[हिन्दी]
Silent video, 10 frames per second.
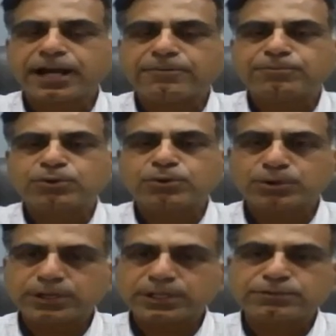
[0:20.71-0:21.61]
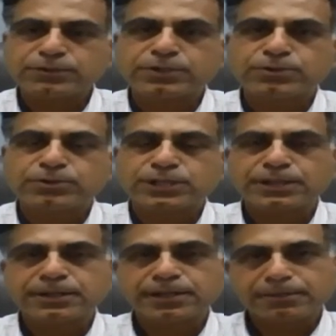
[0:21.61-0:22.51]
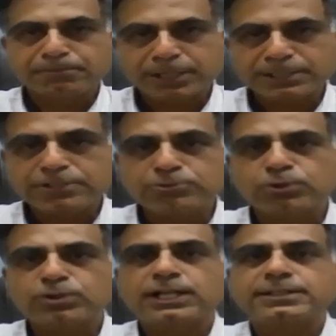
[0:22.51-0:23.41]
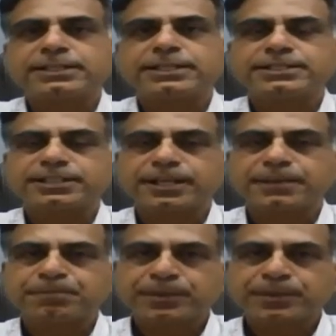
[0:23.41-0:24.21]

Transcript: आपको इस वीडियो से बजट 2023 ने